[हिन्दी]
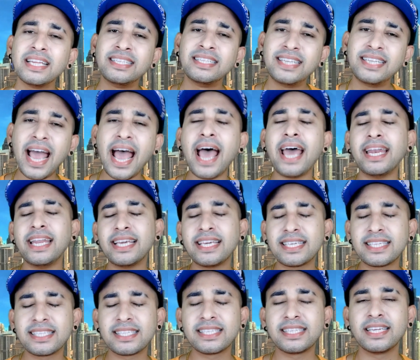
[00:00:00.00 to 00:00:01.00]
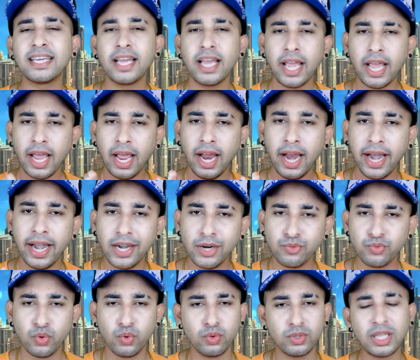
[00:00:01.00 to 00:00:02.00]
डैनिक्स्ट
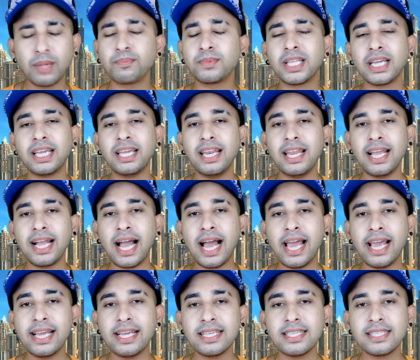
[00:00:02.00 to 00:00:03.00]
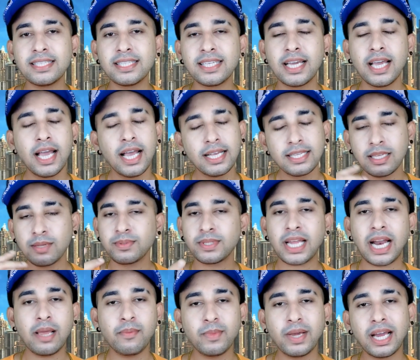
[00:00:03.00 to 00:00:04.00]
हेडफोन तब तक के लिए गाइज
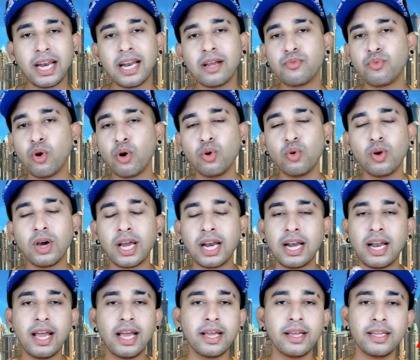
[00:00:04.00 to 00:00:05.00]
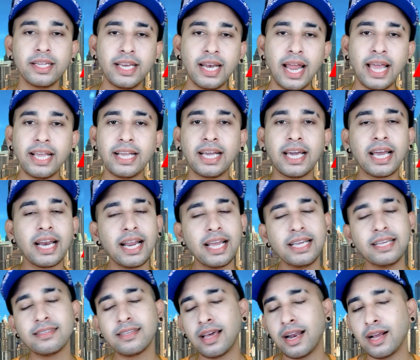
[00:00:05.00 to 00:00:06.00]
सब्सक्राइब करना फॉलो करना लाइक करना
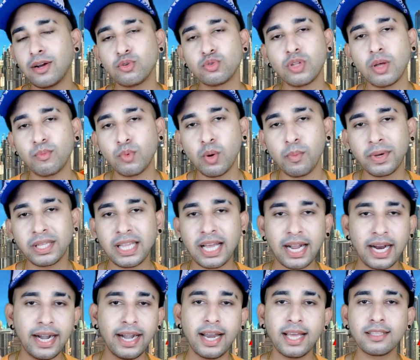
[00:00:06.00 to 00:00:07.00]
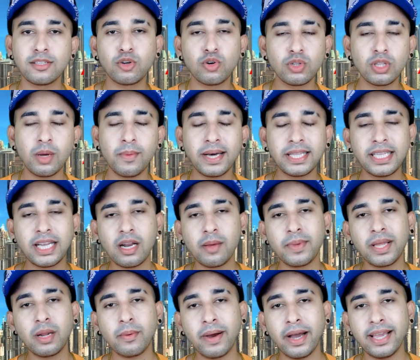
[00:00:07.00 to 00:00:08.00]
ये सारा कुछ तो आपको पता है घंटा जरूर दबा देना
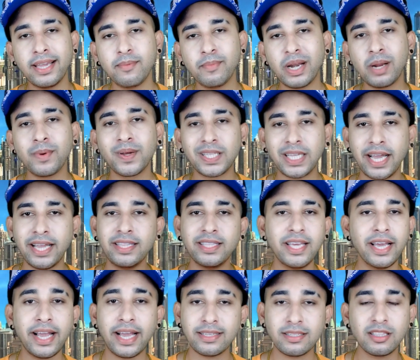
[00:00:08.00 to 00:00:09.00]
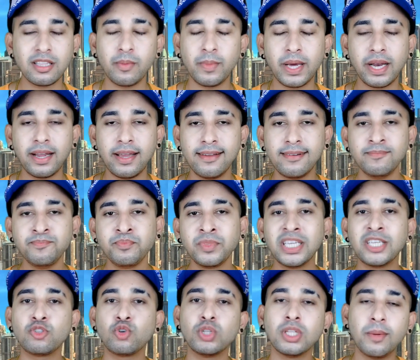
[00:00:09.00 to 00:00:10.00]
मेरे भाई मैंने बता ही दिया कैसे दबाना है
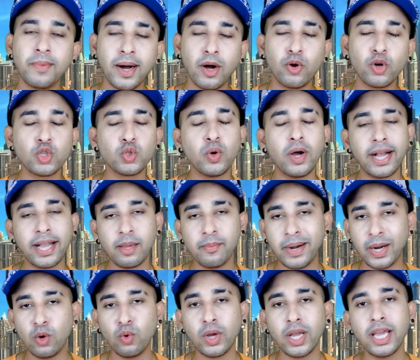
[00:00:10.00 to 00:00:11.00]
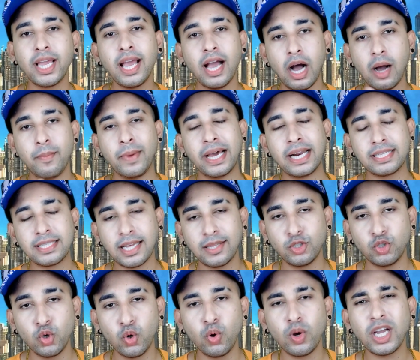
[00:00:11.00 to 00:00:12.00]
इसको दबाओगे तो आगे बढ़ोगे हमारे साथ
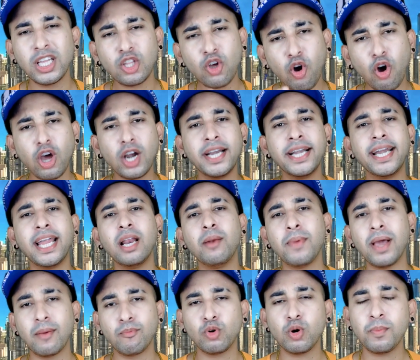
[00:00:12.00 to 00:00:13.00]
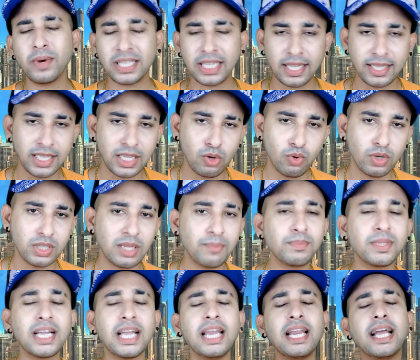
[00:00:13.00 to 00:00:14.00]
जुड़ोगे तो और डिटेल में आपको बताते रहूंगा तब
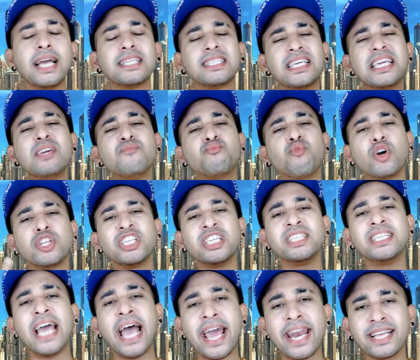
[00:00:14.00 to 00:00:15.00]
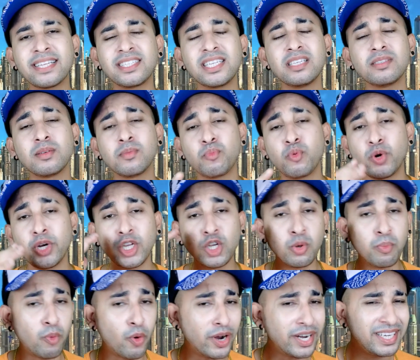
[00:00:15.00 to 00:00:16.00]
तक के लिए गाइस कीप वाचिंग डैनिक्स की सपोर्टिंग योर
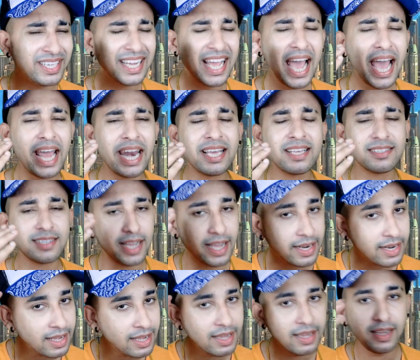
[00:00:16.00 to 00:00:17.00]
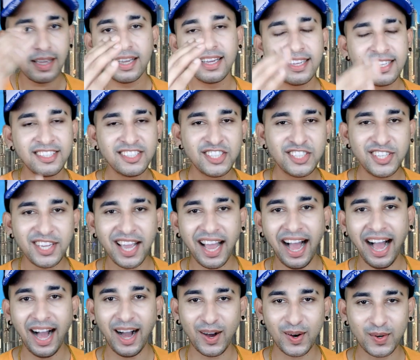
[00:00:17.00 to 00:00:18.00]
बॉय एंड
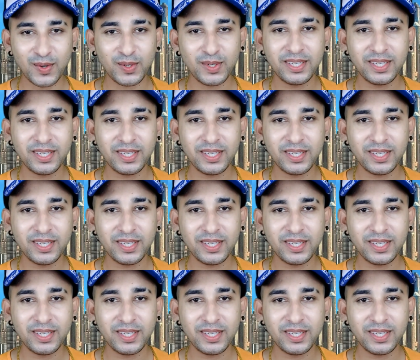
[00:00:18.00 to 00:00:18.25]
चाओ